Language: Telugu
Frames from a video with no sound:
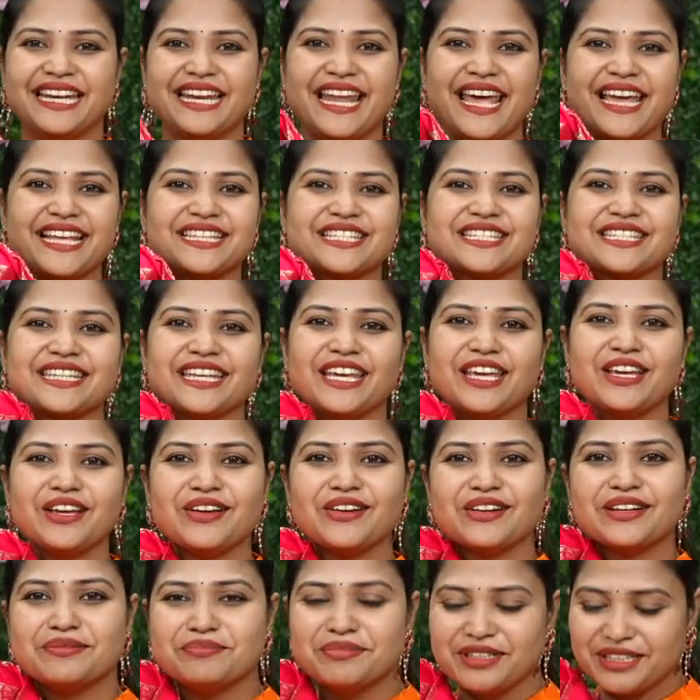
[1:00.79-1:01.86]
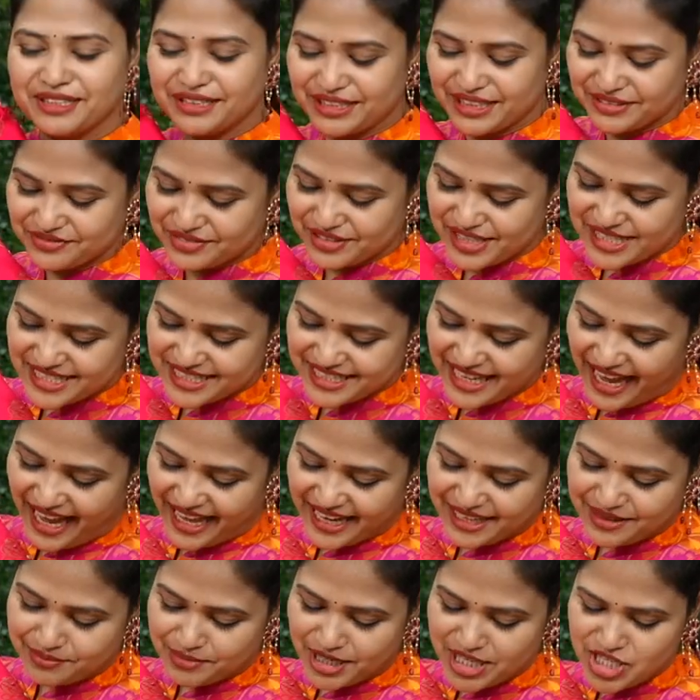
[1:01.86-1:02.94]
నెక్స్ట్ ఇంకొక బ్యూటిఫుల్
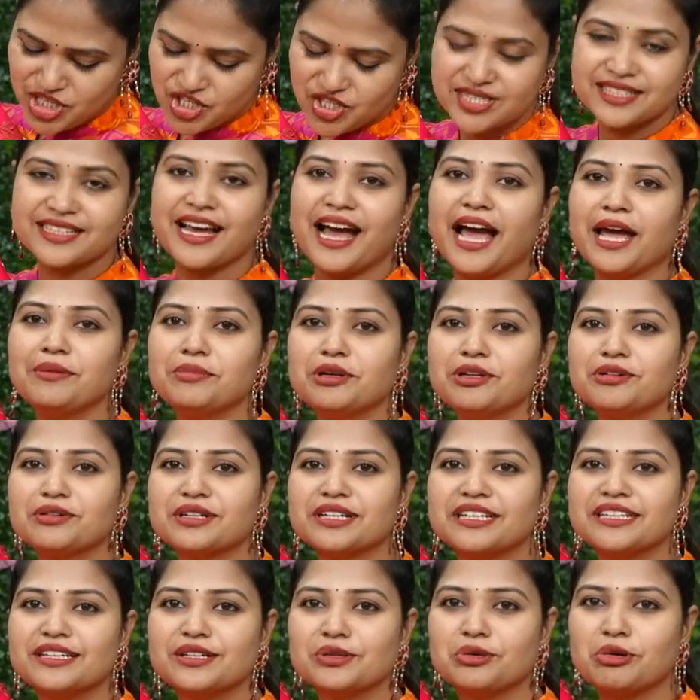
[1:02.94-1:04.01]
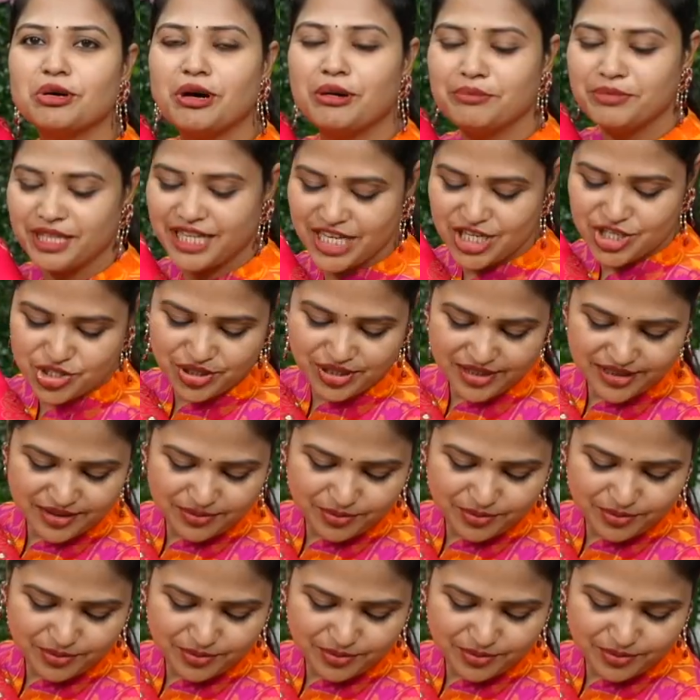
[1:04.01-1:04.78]
శారీ మంచి స్కై బ్లూ కలర్ కాంబినేషన్